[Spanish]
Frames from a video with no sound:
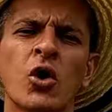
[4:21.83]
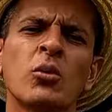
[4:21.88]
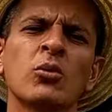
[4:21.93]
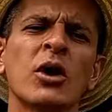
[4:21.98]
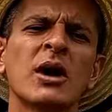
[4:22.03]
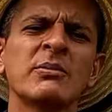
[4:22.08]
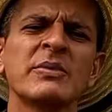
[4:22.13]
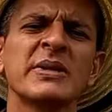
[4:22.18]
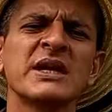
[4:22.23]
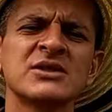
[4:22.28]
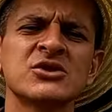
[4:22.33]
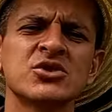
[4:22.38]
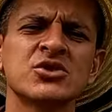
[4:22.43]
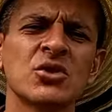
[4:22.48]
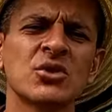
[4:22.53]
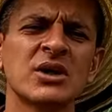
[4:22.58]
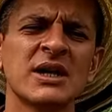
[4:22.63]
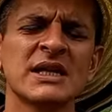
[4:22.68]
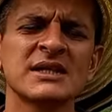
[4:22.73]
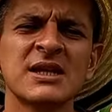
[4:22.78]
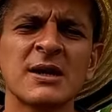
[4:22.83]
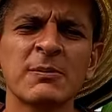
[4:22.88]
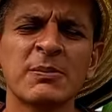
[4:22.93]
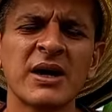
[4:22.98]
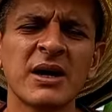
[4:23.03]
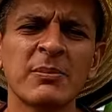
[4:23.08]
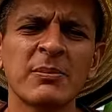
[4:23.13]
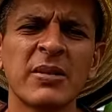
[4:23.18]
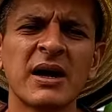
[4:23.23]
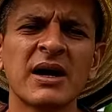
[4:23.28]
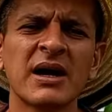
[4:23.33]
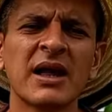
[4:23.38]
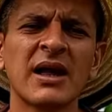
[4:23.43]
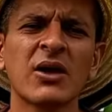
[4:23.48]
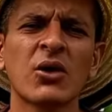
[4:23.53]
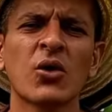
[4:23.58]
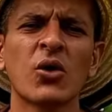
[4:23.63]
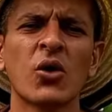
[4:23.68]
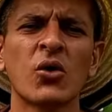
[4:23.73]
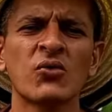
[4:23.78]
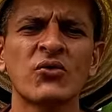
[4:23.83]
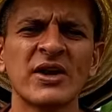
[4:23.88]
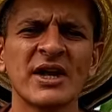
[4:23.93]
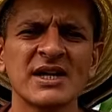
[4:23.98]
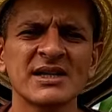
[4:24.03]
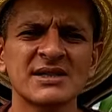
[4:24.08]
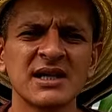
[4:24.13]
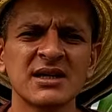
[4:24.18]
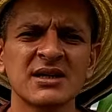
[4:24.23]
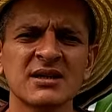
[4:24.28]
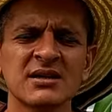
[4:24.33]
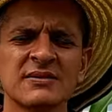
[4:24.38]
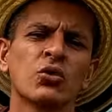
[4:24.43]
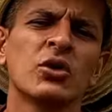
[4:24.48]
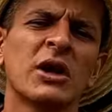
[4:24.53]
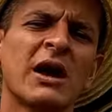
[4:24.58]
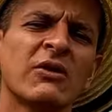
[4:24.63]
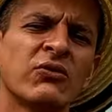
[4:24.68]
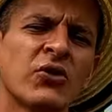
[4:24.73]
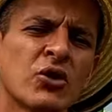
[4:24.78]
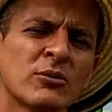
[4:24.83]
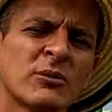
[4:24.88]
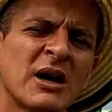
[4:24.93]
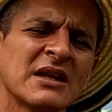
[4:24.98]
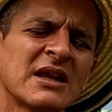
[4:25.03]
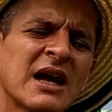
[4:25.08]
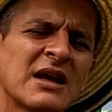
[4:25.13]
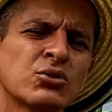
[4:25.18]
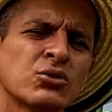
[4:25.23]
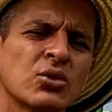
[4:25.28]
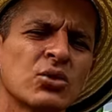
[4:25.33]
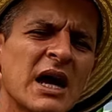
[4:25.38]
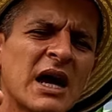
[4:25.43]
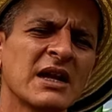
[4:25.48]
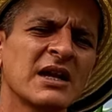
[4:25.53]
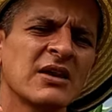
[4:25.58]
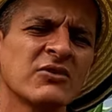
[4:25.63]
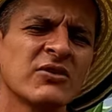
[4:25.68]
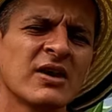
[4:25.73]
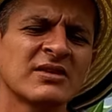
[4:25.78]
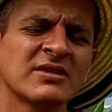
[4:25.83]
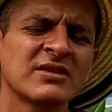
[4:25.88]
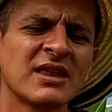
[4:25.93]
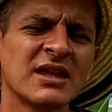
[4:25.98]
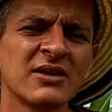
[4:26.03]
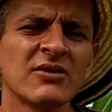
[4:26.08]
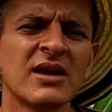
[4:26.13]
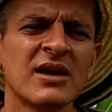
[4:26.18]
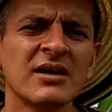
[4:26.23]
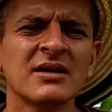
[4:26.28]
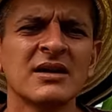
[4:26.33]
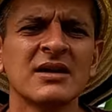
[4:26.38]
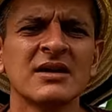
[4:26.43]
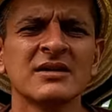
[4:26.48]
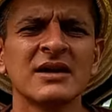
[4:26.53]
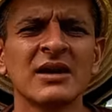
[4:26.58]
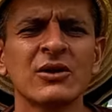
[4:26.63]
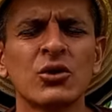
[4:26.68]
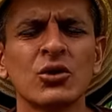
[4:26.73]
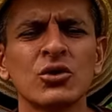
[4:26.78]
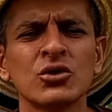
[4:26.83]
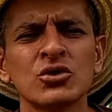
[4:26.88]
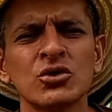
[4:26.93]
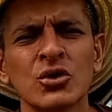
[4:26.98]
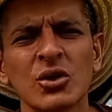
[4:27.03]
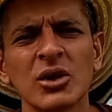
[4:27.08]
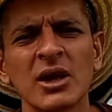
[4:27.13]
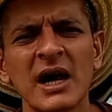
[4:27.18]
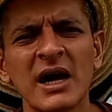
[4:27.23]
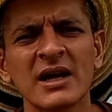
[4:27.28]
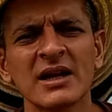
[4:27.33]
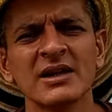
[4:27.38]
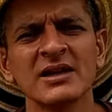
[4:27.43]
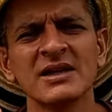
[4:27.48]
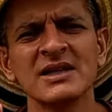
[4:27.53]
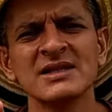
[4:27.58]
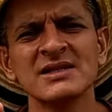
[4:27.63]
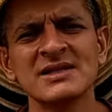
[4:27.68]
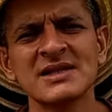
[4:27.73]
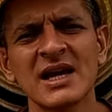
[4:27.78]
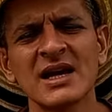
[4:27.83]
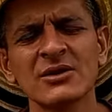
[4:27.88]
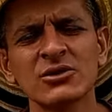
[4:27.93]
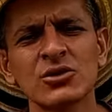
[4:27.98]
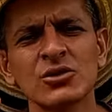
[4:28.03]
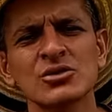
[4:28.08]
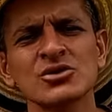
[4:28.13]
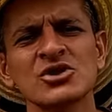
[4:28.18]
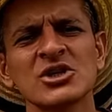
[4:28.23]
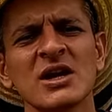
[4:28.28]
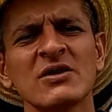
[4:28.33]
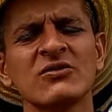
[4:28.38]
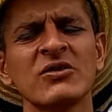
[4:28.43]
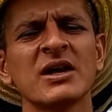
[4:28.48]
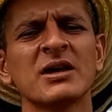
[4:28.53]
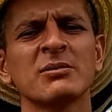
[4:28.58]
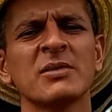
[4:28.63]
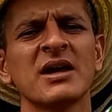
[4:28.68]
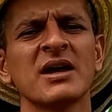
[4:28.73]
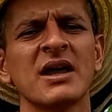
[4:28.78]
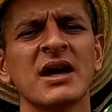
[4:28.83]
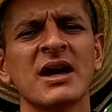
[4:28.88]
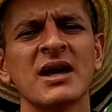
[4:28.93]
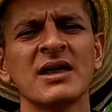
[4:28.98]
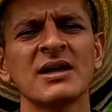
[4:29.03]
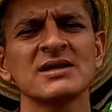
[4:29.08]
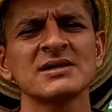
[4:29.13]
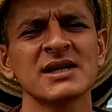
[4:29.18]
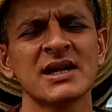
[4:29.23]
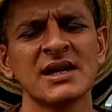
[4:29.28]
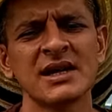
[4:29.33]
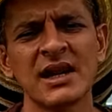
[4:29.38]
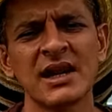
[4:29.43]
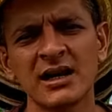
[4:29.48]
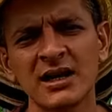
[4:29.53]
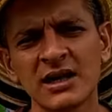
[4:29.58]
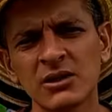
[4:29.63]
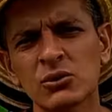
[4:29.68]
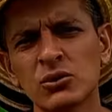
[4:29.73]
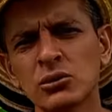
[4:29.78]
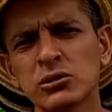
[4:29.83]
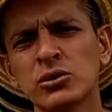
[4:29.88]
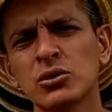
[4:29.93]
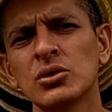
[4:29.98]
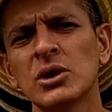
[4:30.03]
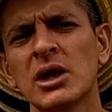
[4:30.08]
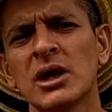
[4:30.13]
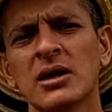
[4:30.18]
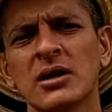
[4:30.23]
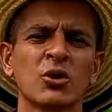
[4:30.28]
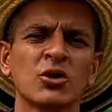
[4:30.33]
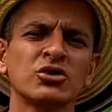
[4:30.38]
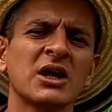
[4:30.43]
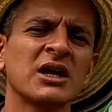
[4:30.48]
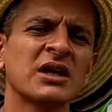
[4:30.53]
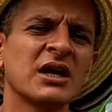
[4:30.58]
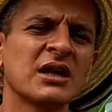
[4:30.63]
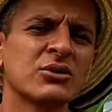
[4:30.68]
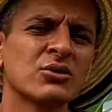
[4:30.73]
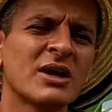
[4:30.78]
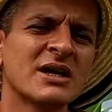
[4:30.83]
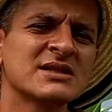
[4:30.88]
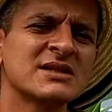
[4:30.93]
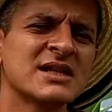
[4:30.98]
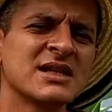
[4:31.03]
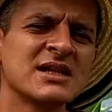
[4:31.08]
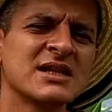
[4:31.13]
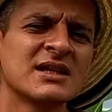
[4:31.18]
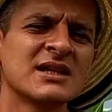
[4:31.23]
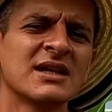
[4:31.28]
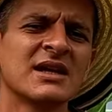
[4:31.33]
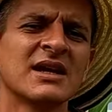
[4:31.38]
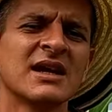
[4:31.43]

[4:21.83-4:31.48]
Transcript: Como han visto, este preparado ofrece una forma natural y efectiva de controlar insectos y enfermedades en la agricultura, protegiendo así